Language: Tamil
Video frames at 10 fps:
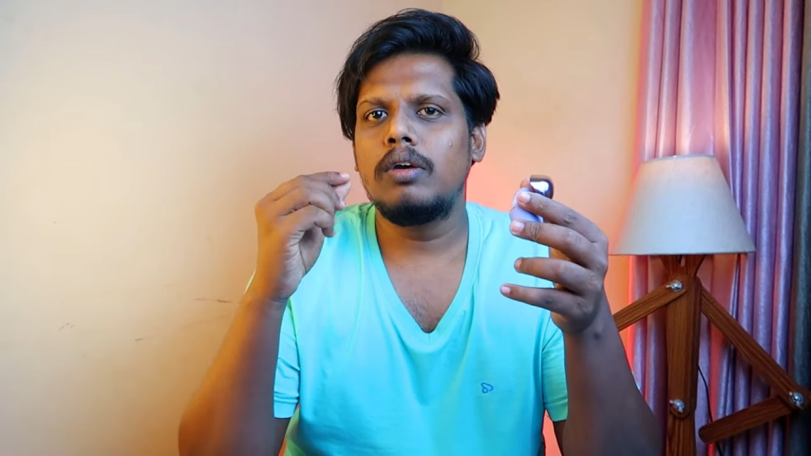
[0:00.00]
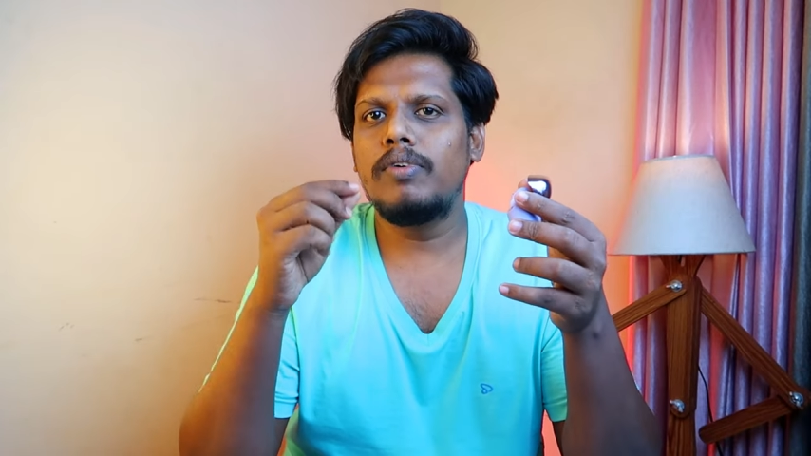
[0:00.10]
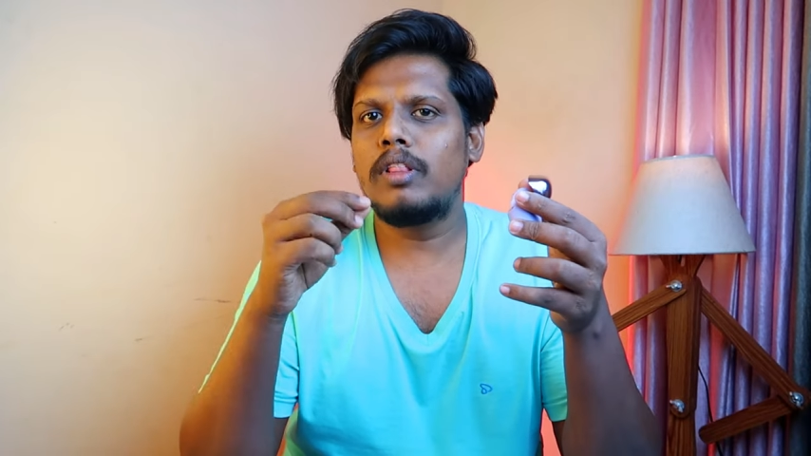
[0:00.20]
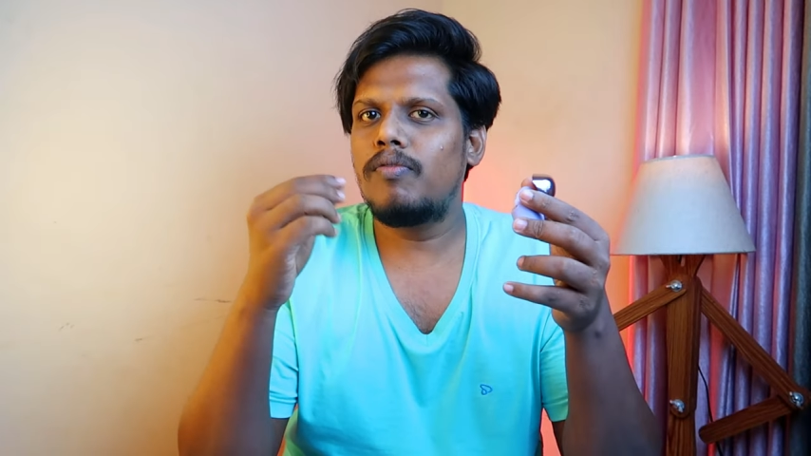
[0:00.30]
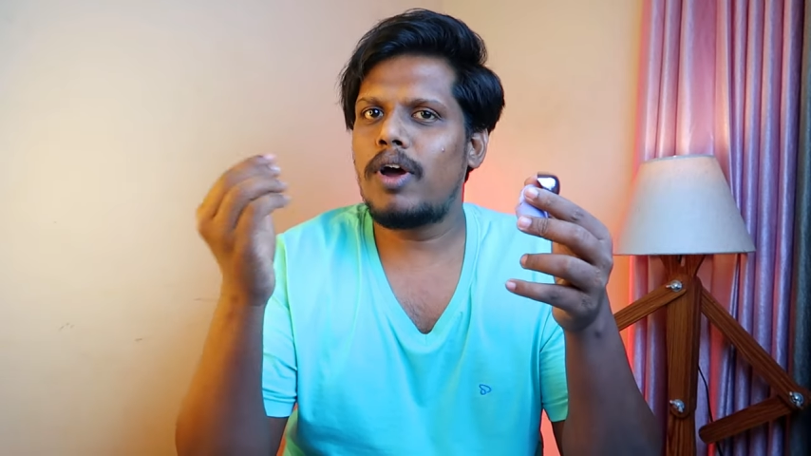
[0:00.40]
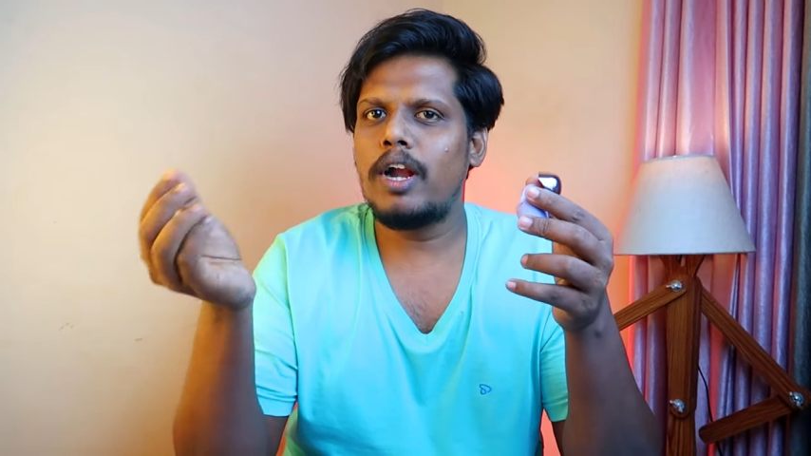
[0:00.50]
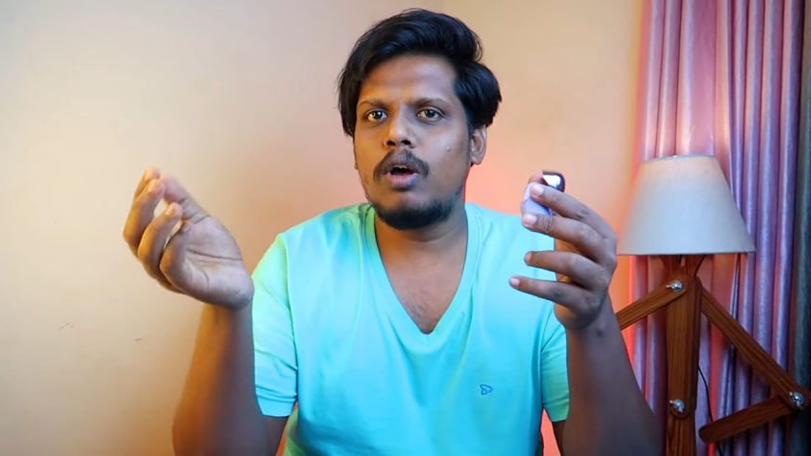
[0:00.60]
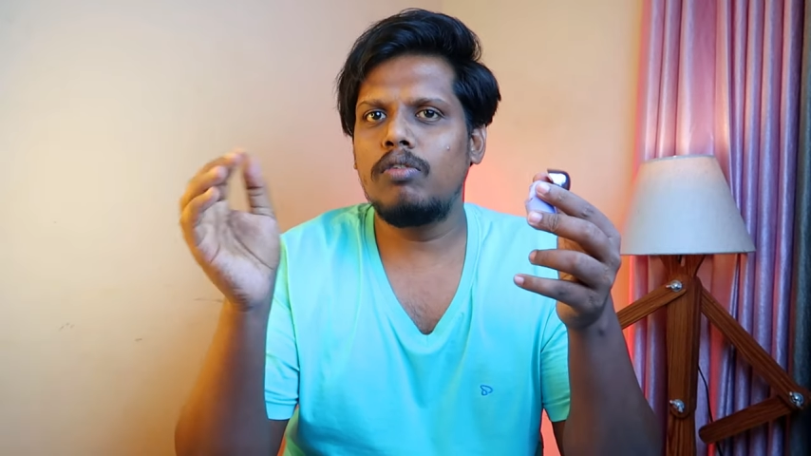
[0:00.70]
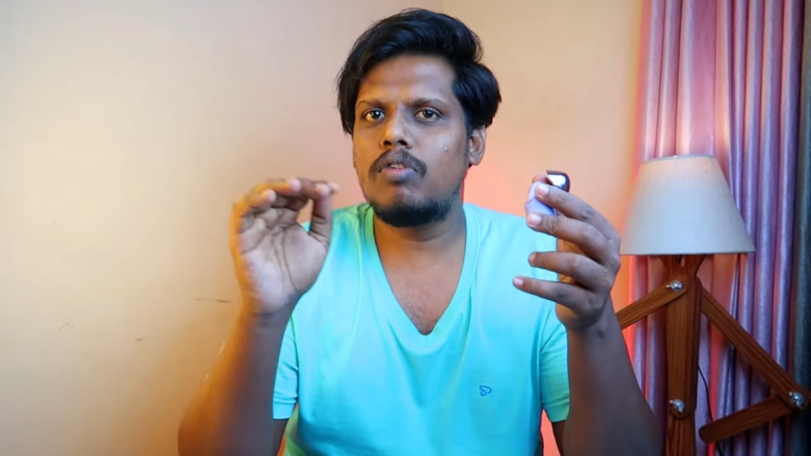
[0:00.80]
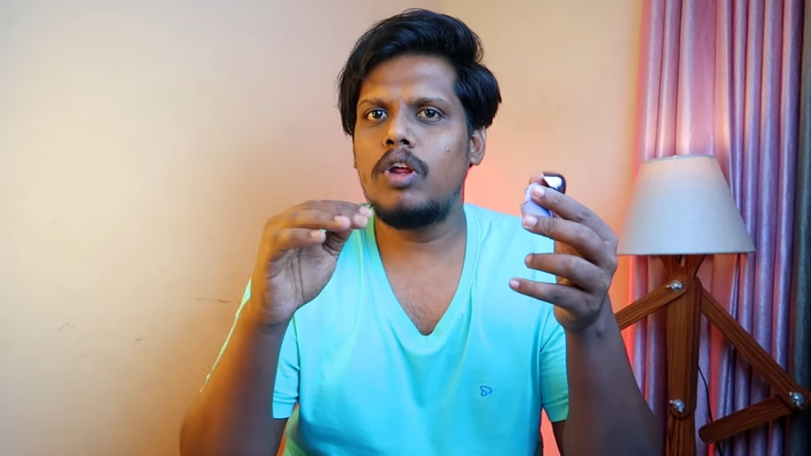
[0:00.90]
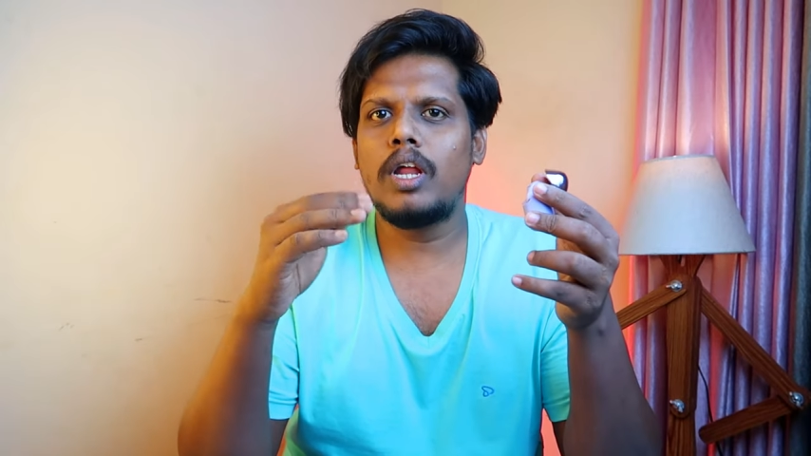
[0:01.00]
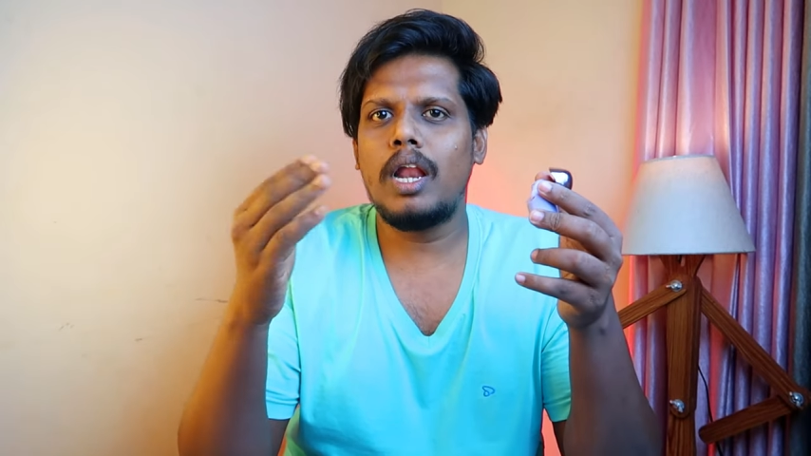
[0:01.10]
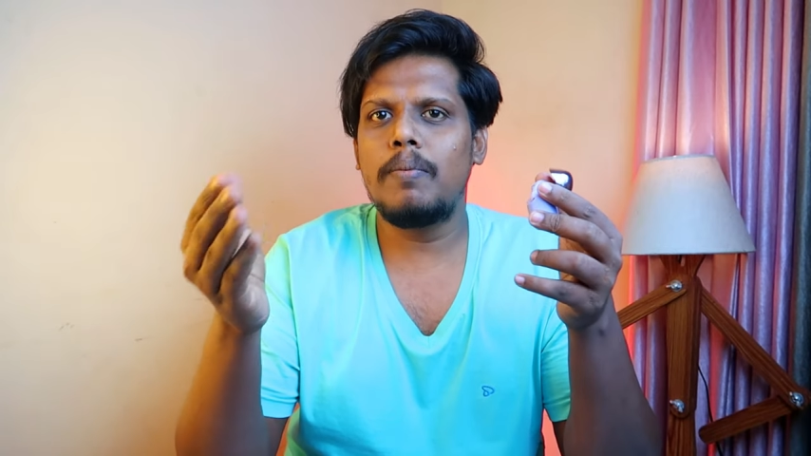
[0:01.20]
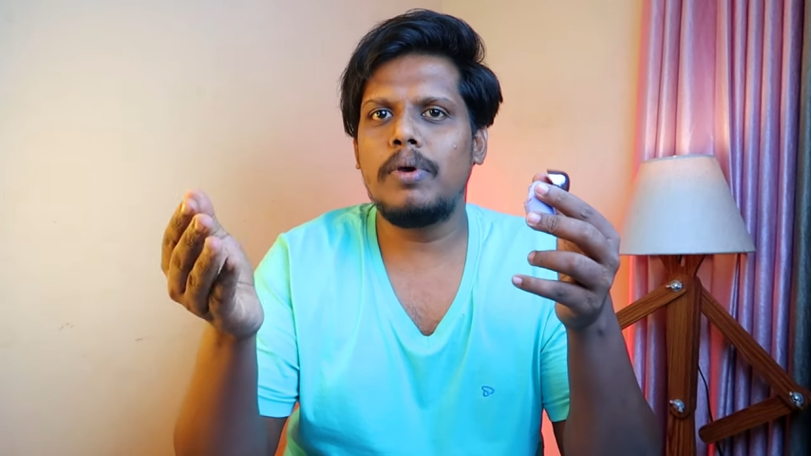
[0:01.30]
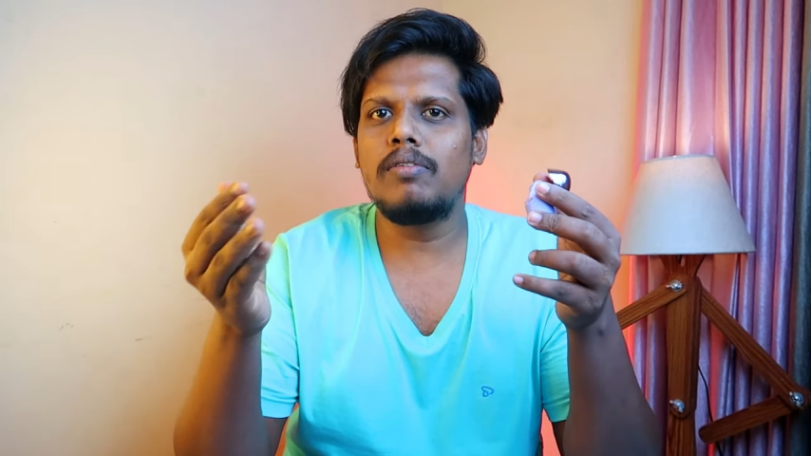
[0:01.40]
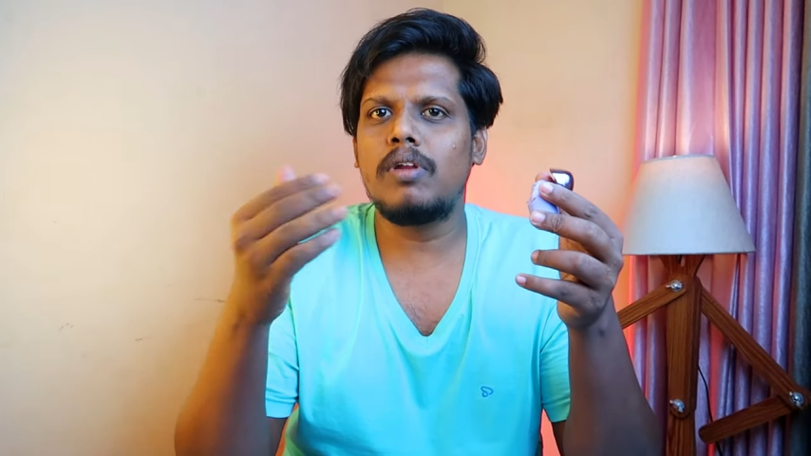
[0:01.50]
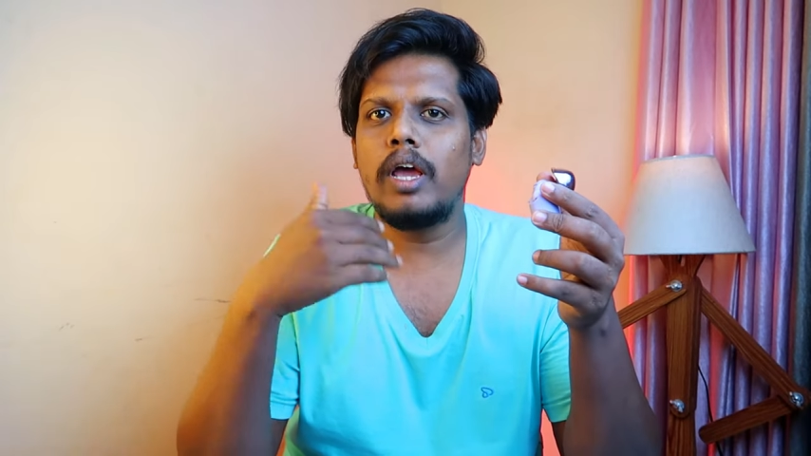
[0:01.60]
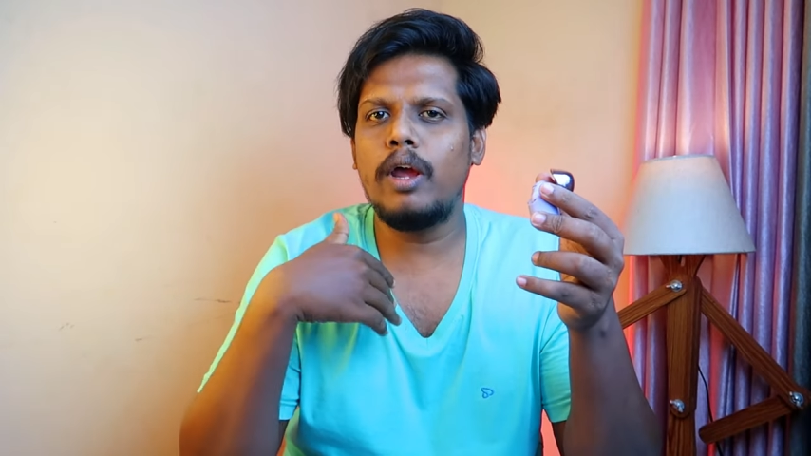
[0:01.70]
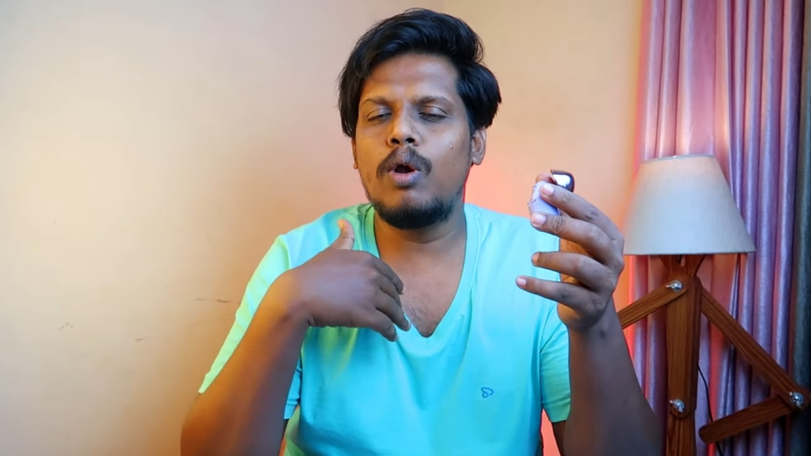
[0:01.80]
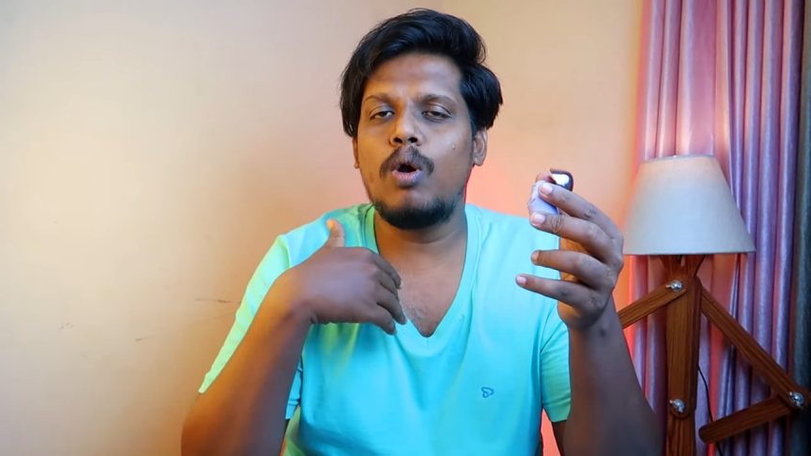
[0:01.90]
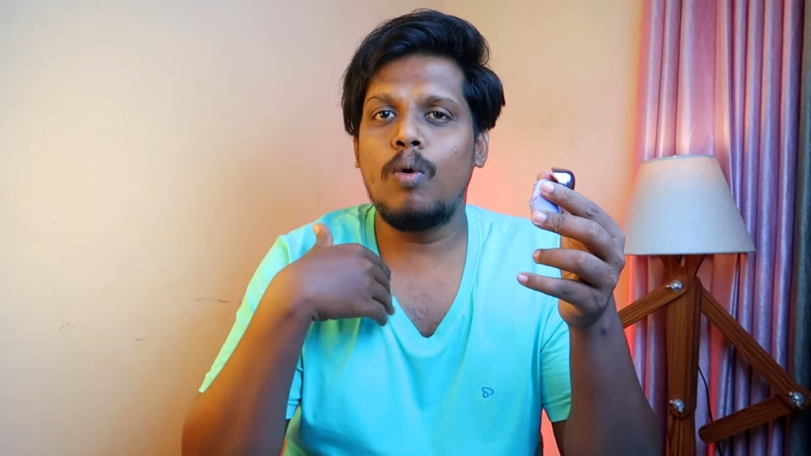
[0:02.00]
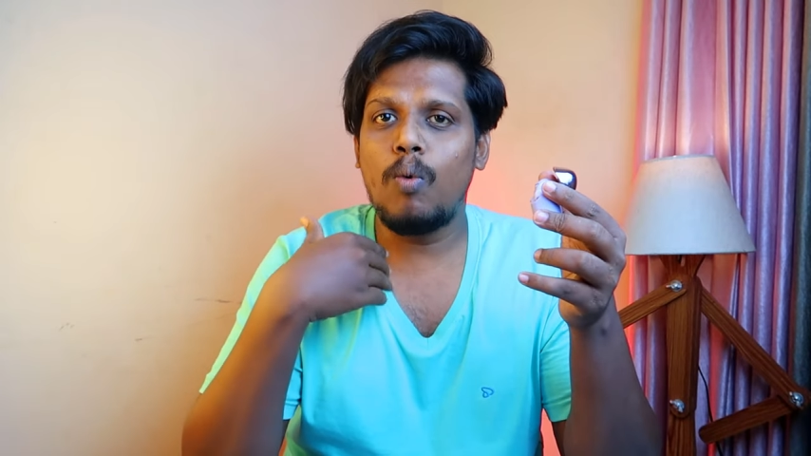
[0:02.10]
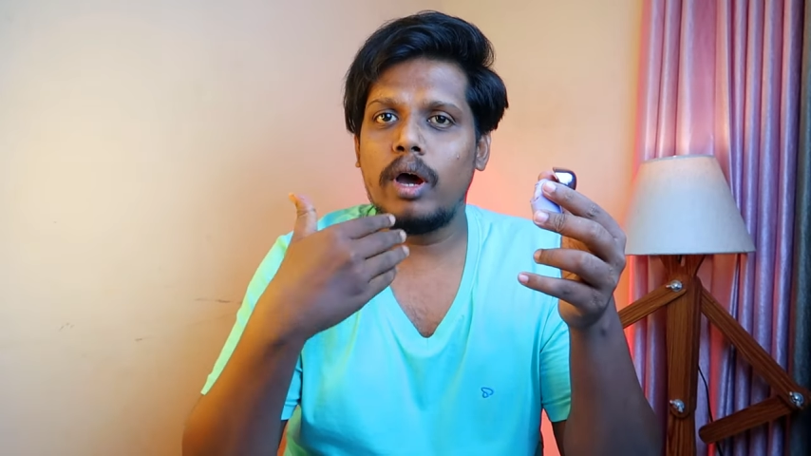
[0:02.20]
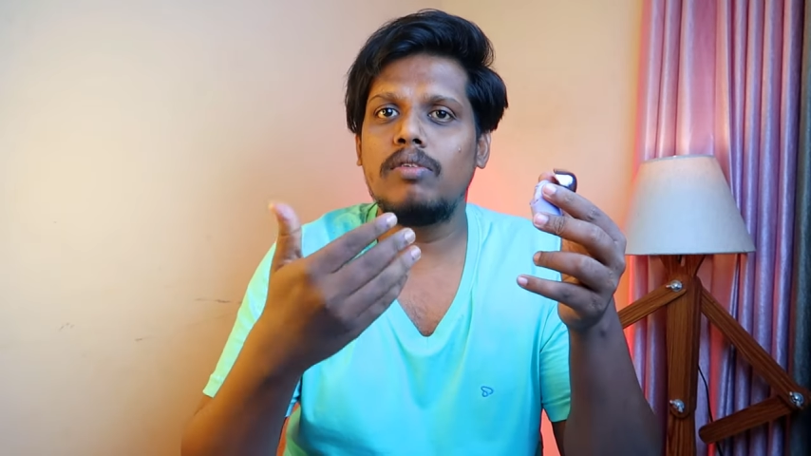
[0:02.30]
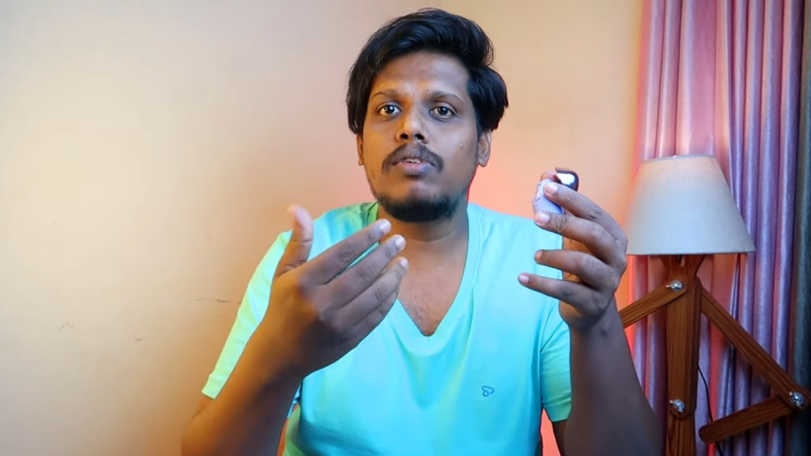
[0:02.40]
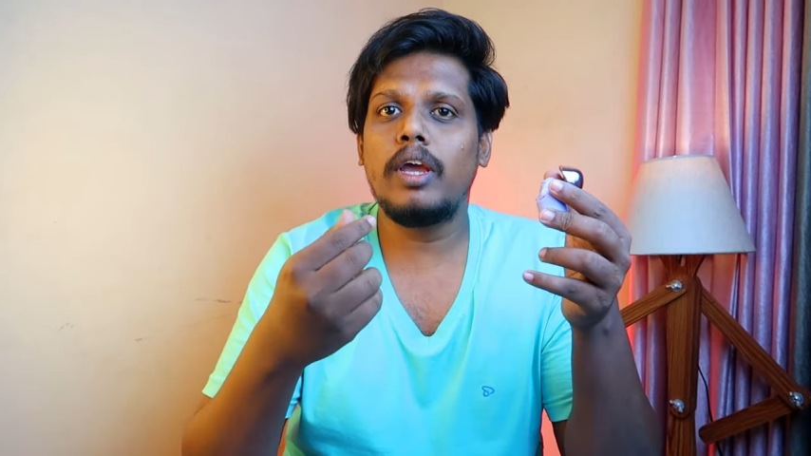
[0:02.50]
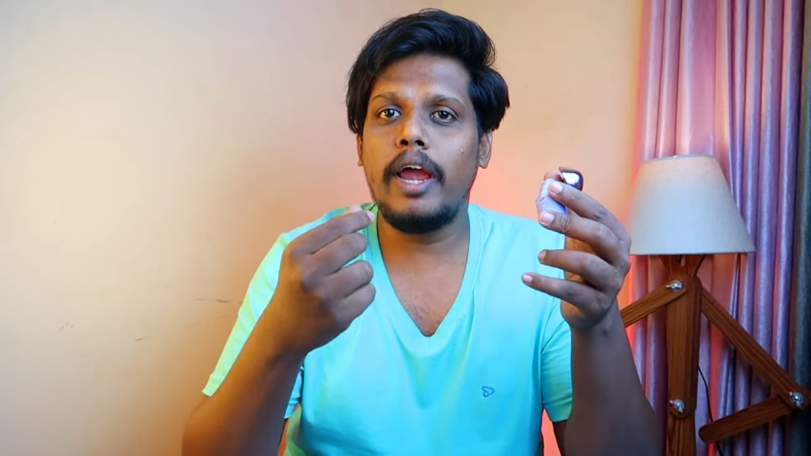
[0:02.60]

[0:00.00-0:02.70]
வித் ஃபேன் வாய்ஸ்லேயும் நல்லா பேசலாம் என்னோட வாய்ஸ்